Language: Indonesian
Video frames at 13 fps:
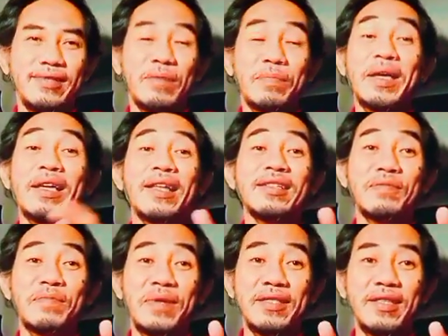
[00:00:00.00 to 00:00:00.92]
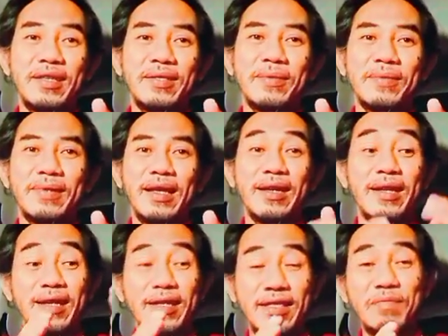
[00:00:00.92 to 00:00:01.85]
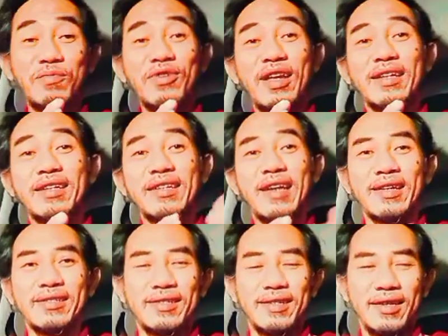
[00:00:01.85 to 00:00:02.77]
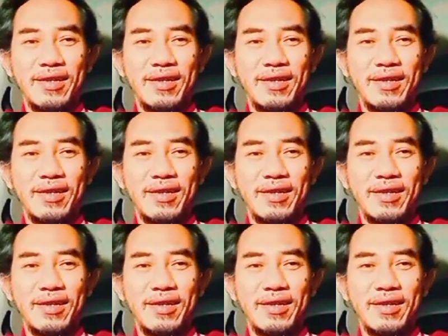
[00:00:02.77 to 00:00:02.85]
Dia pengen seperti itu. Nah, dia ketemulah dengan